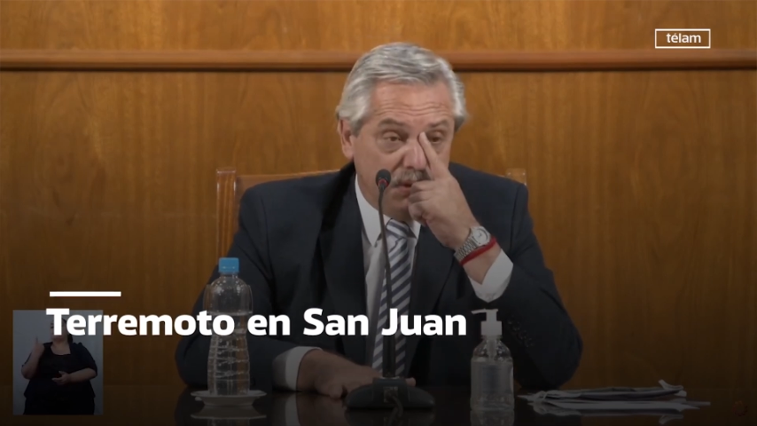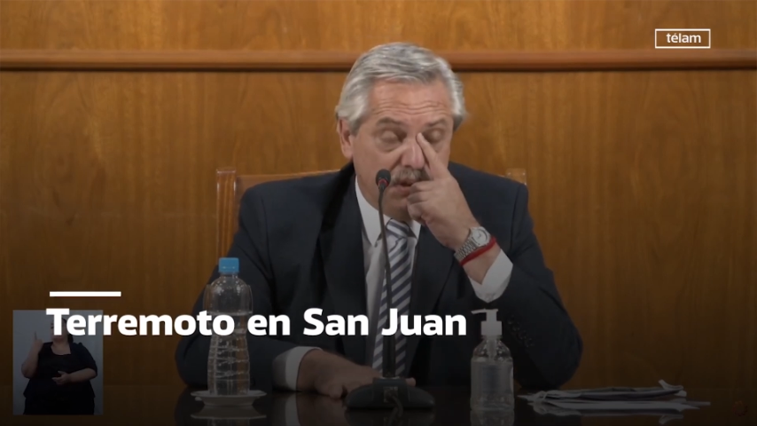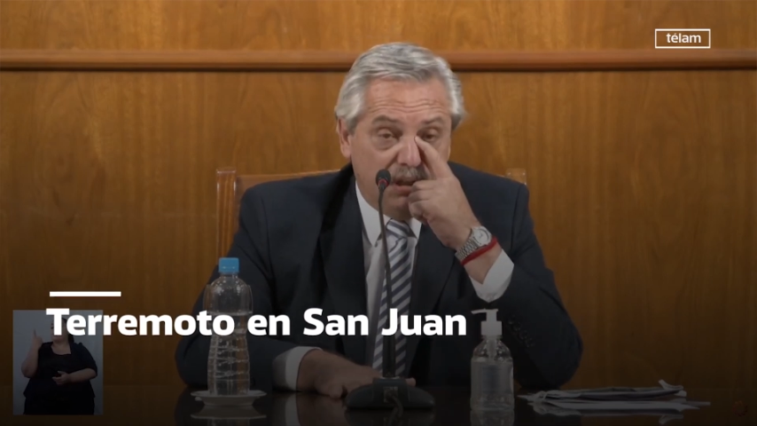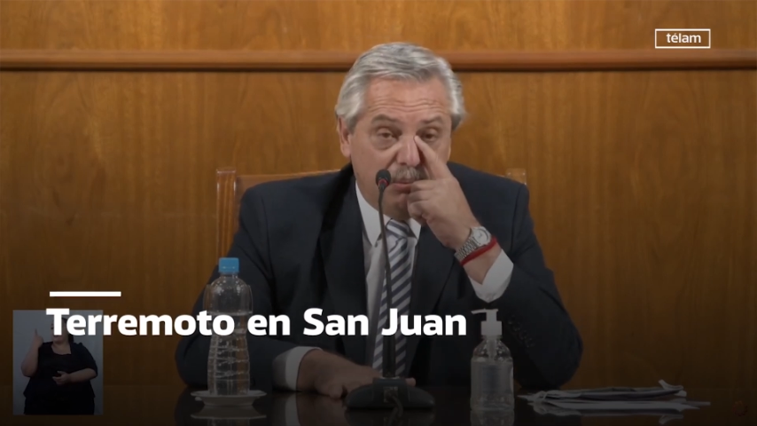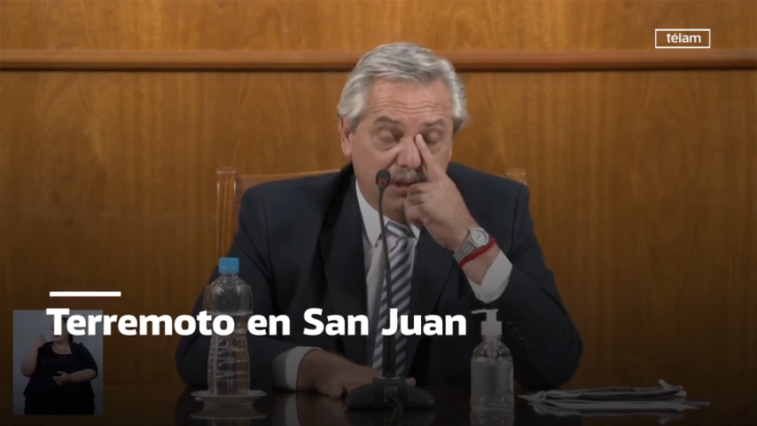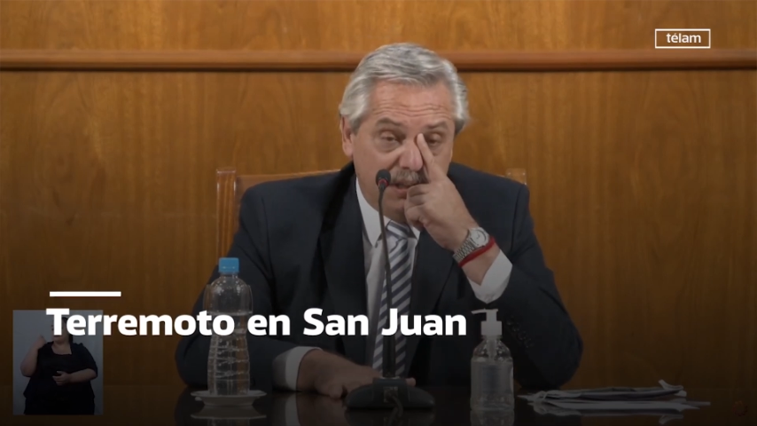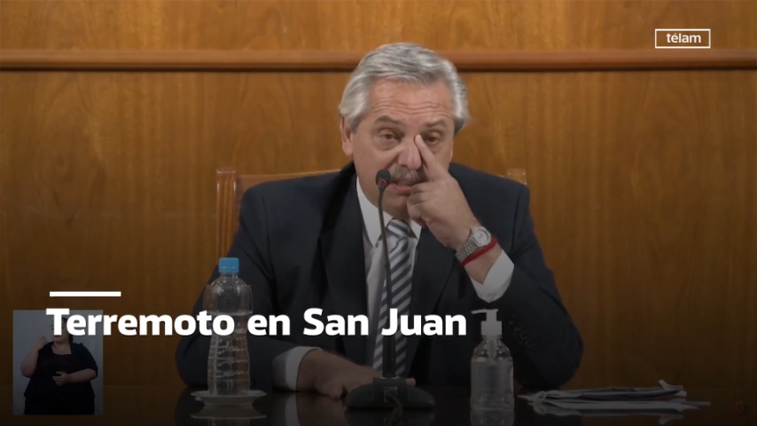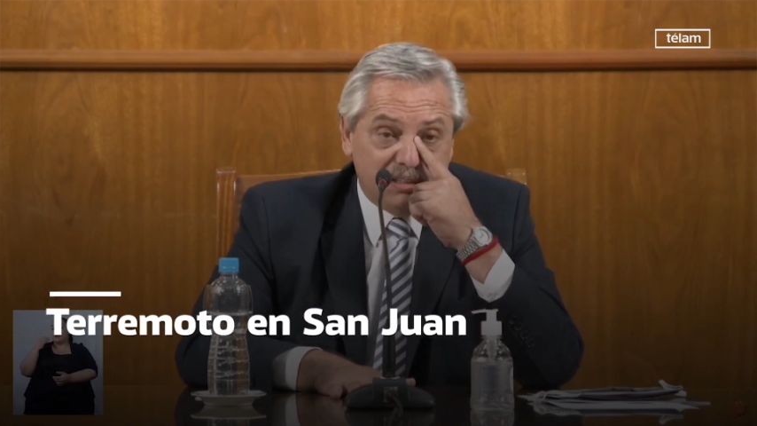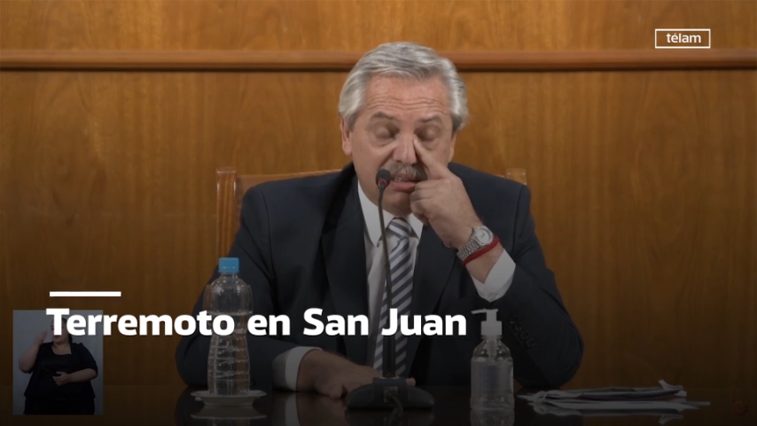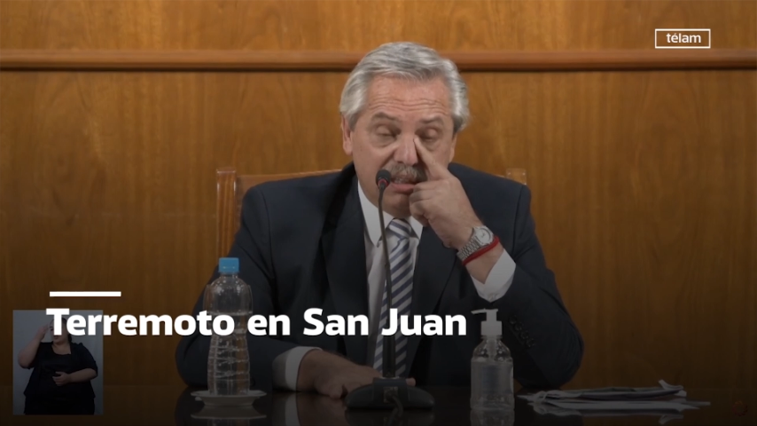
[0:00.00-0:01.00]
y me
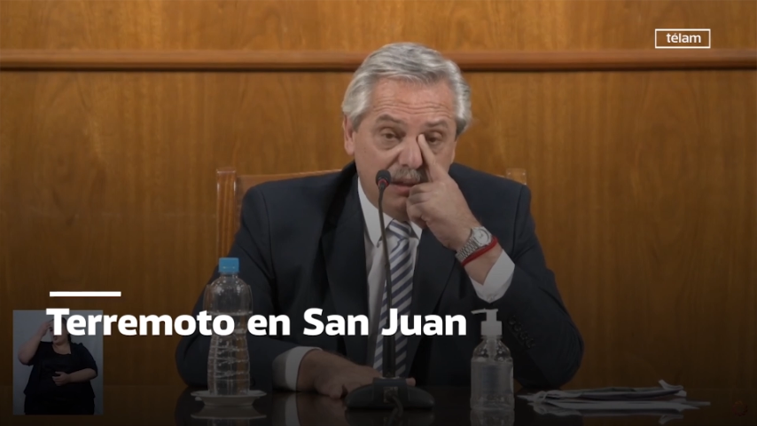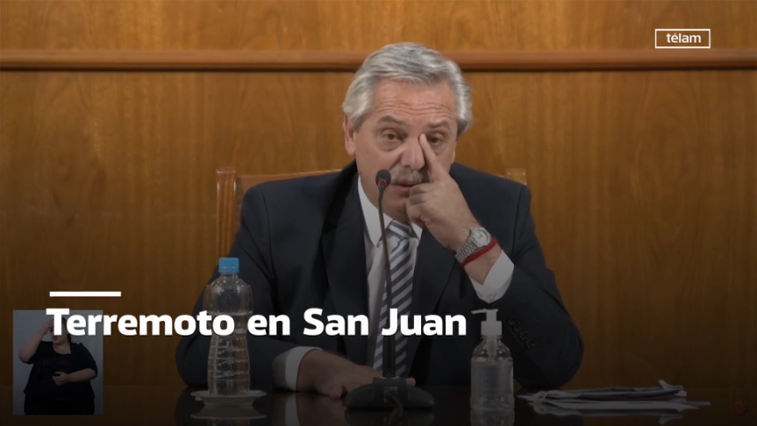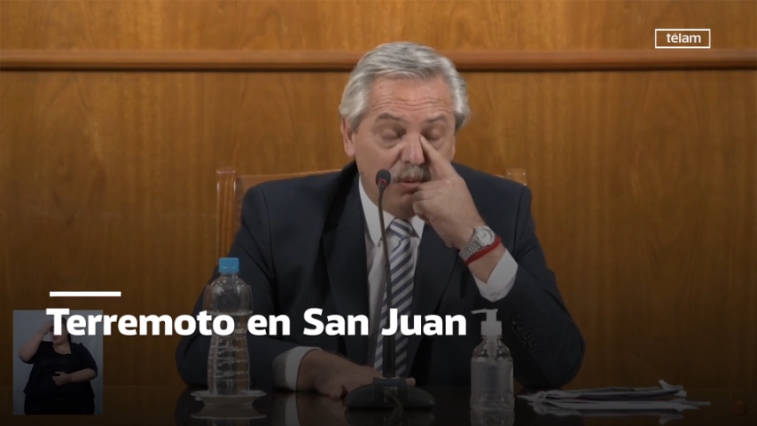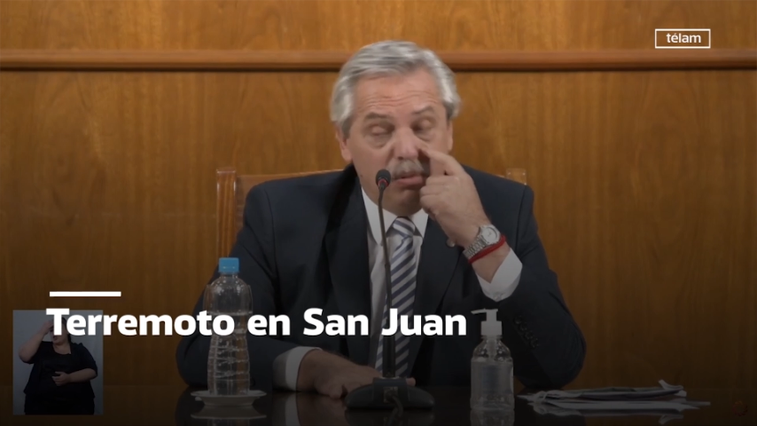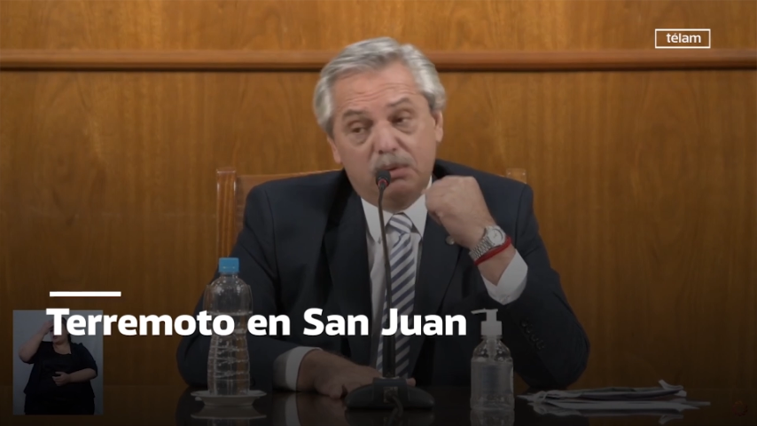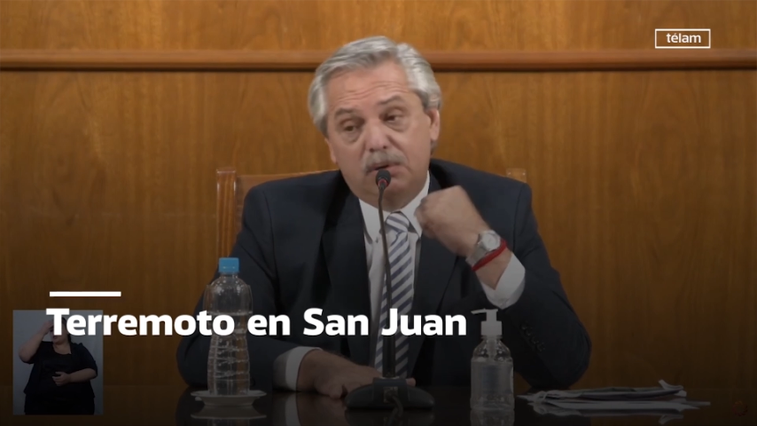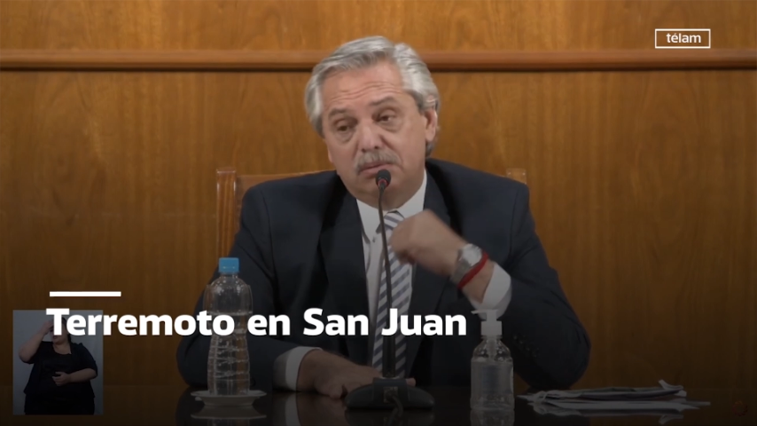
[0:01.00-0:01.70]
dice, hubo